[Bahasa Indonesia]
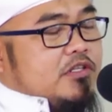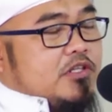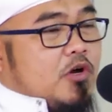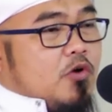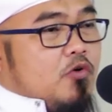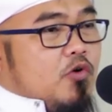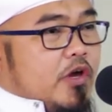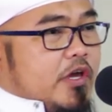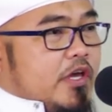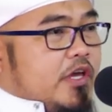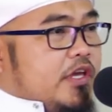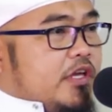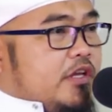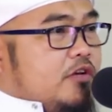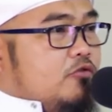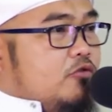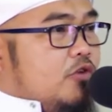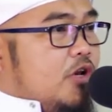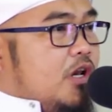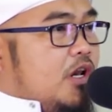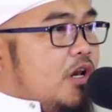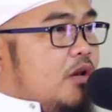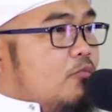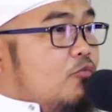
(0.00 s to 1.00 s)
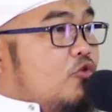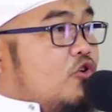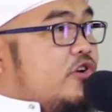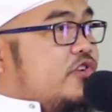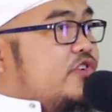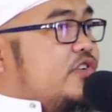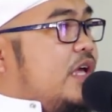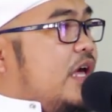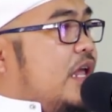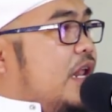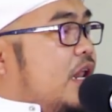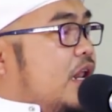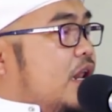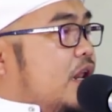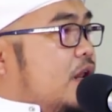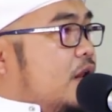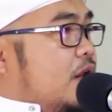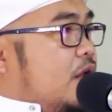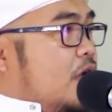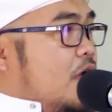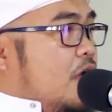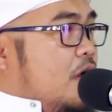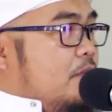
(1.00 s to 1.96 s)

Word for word: tauhidul mursal,